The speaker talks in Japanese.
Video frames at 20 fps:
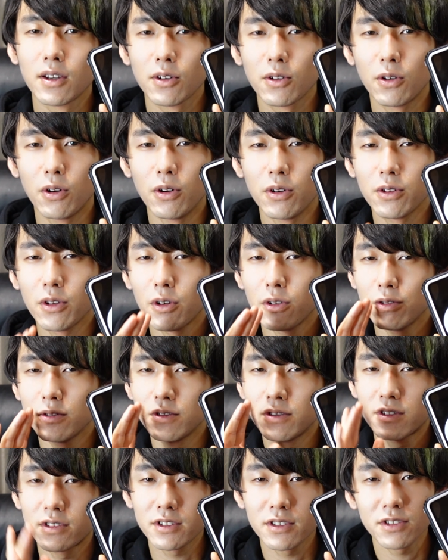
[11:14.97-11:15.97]
この
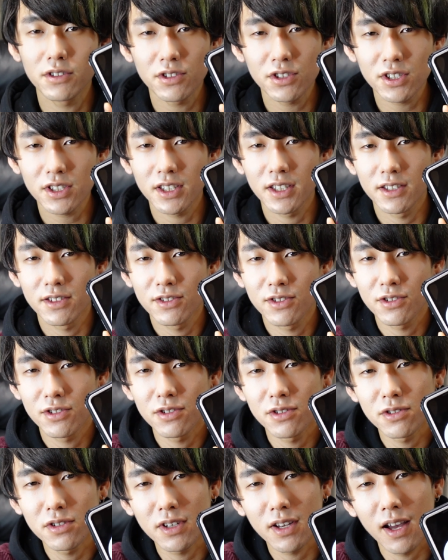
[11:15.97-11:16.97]
美しき
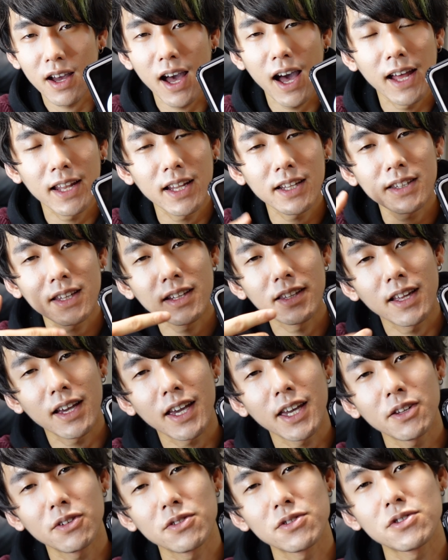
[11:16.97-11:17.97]
中間、あなた
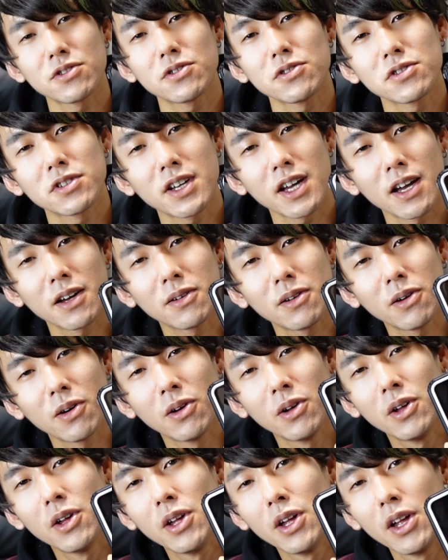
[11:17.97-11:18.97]
だけの中間
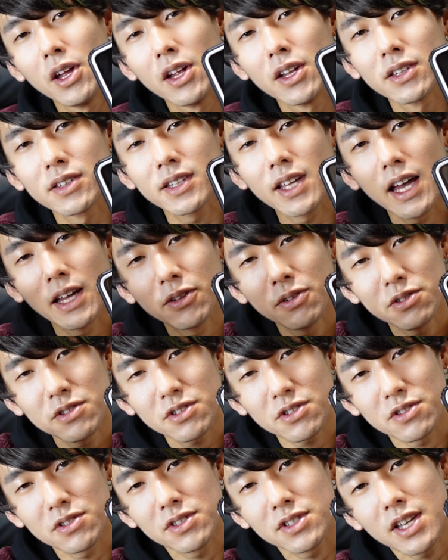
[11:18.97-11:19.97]
を楽
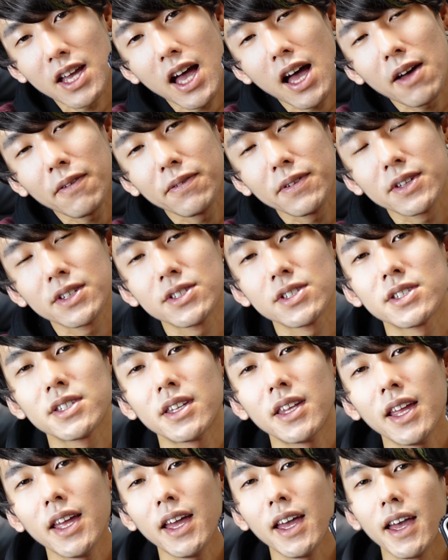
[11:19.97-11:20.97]
しくサーフィンし
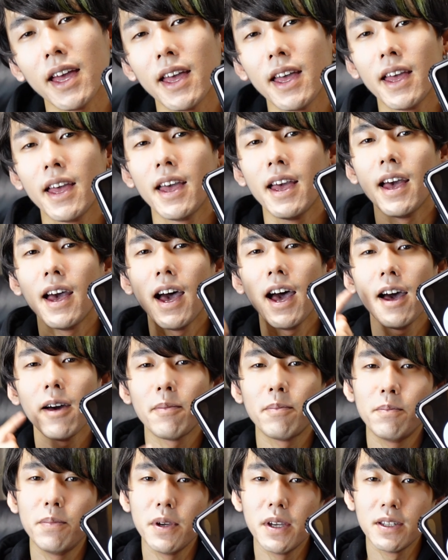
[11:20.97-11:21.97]
て
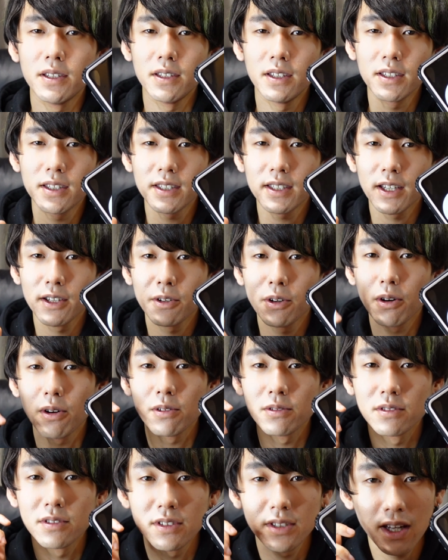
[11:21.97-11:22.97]
ハッピーに生きて
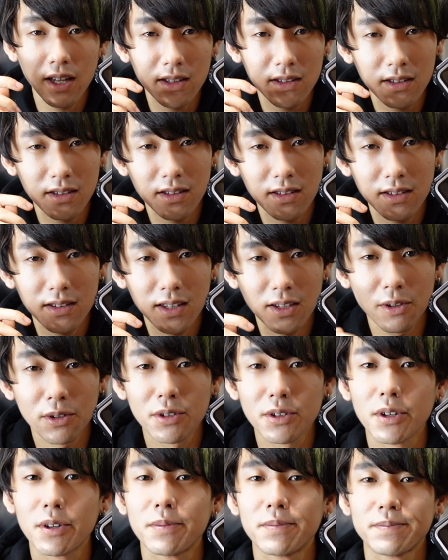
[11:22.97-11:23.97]
こうぜって
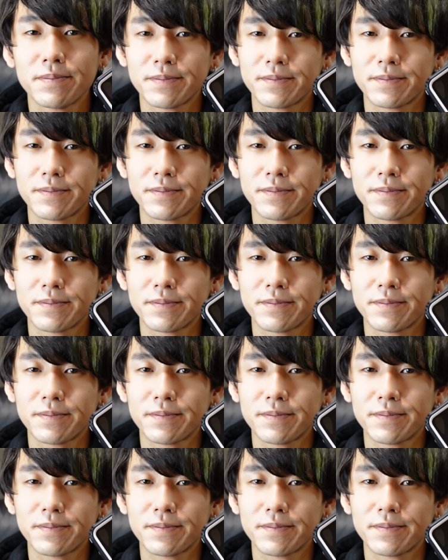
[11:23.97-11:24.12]
こと。